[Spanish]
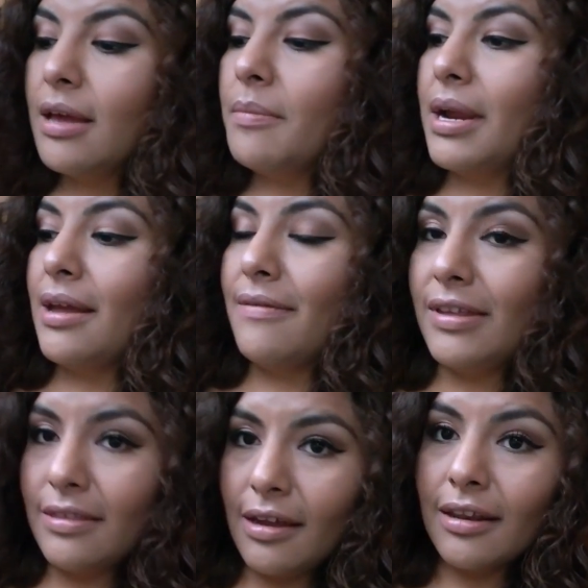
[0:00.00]
para
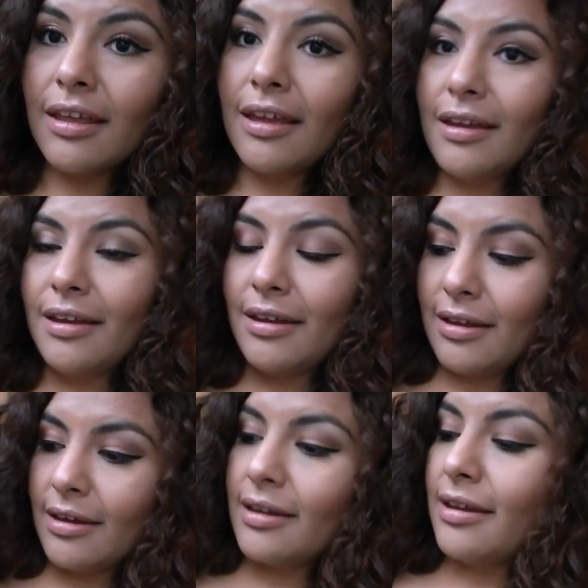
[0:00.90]
evitar
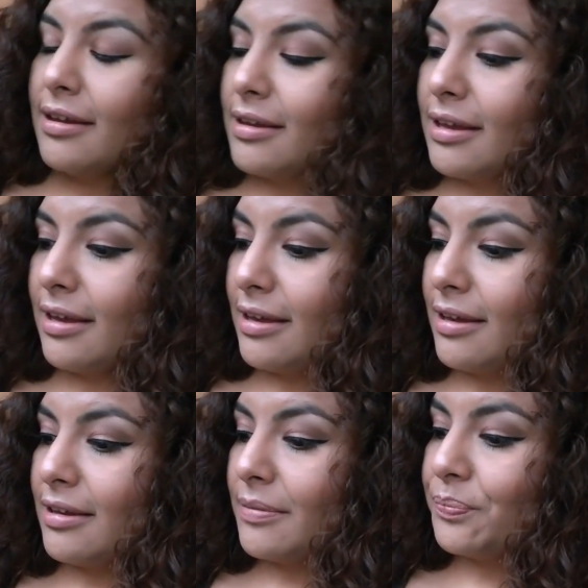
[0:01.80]
que,
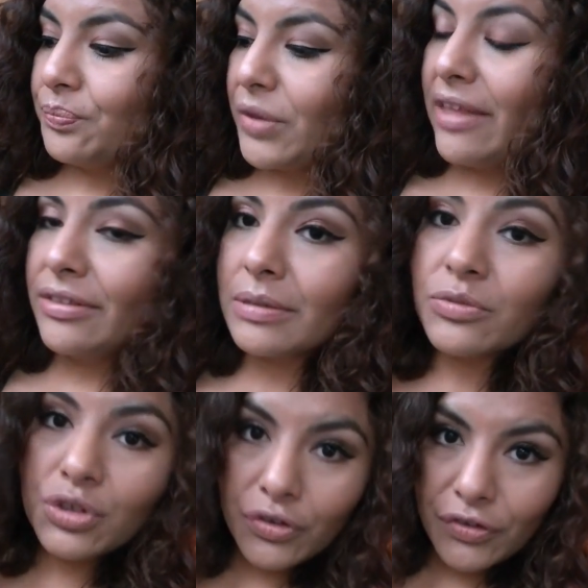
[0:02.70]
que entre
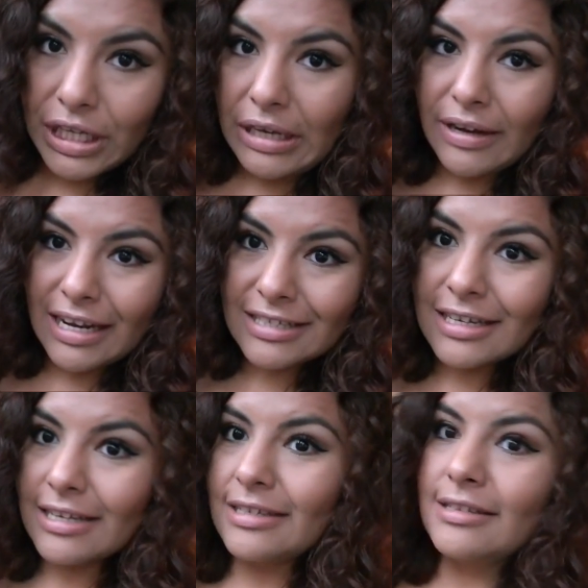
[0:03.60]
mucho frío a las
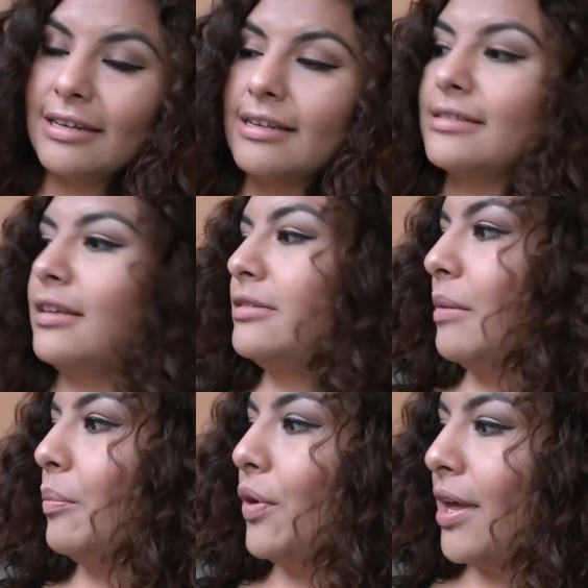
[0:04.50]
casas en estas
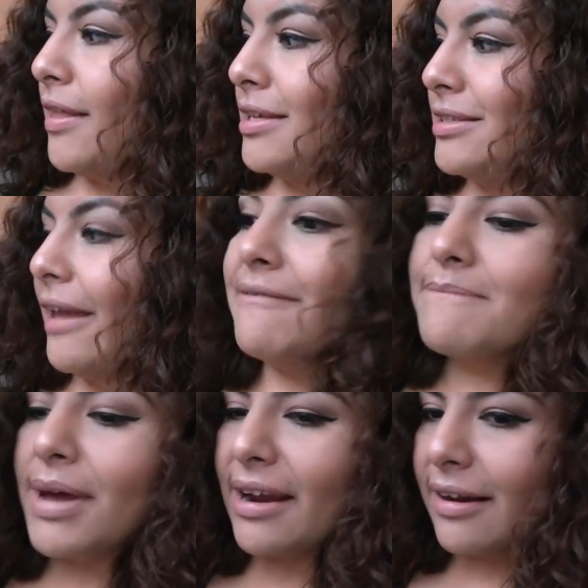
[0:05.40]
temporadas
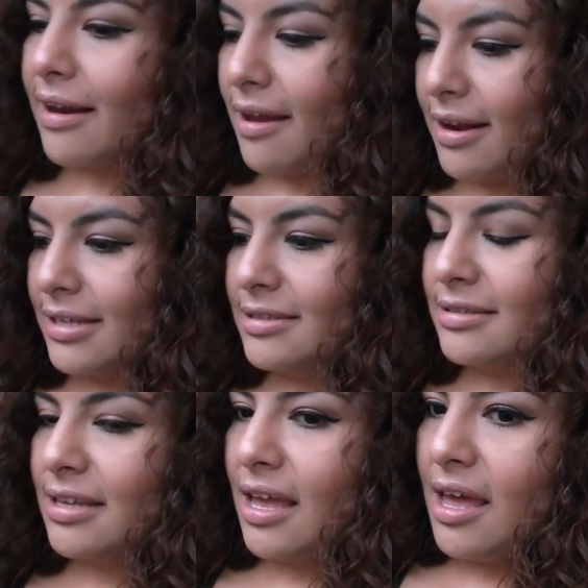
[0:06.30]
invernales.
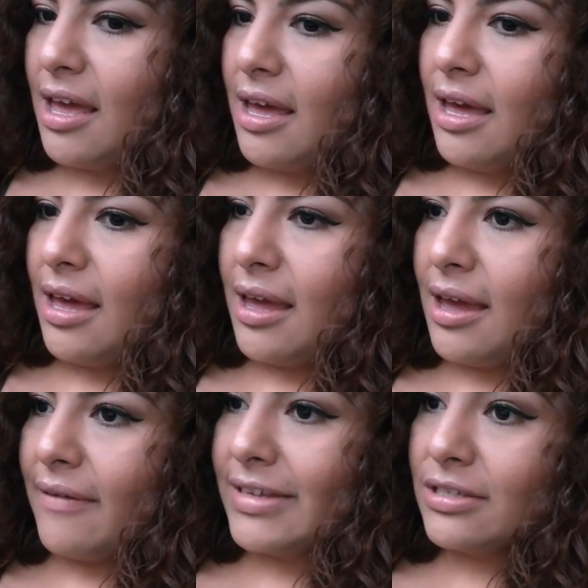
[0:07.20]
Eh,
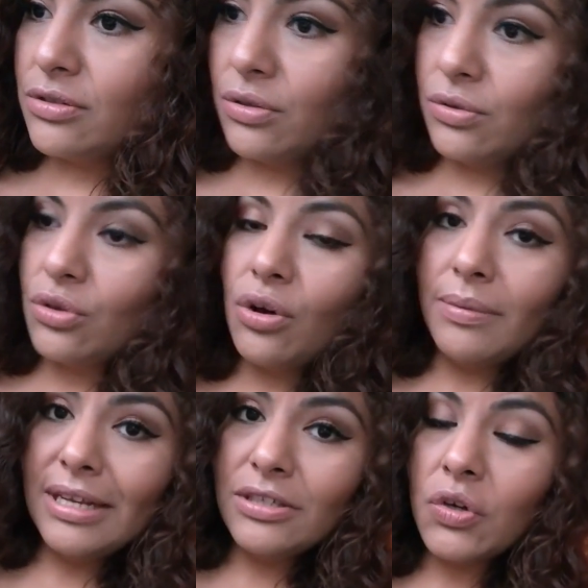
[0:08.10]
a veces son
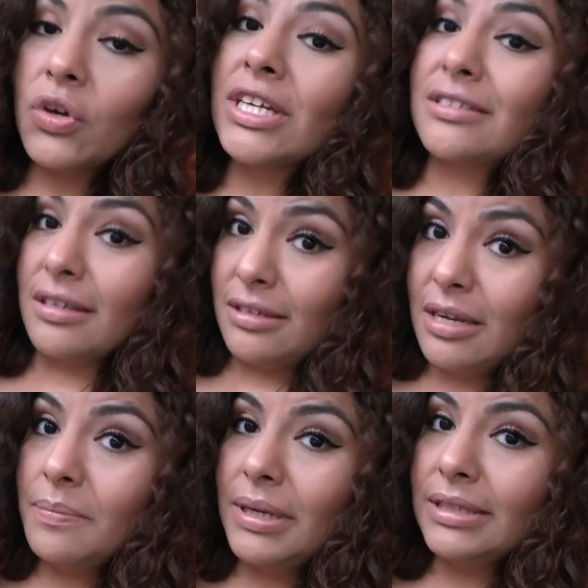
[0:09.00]
dobles o hasta
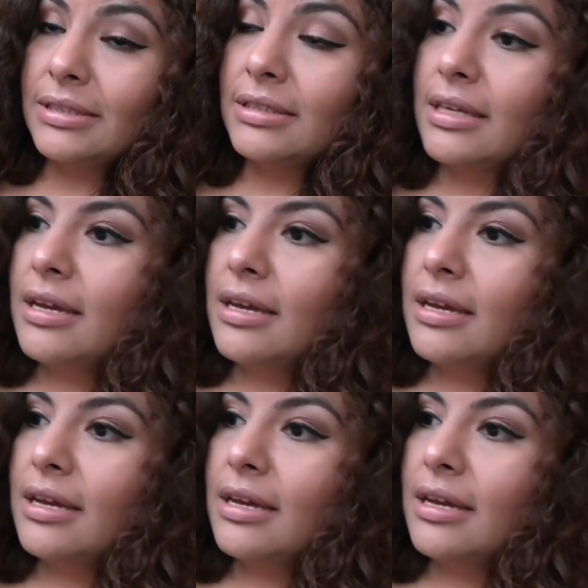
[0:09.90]
triples.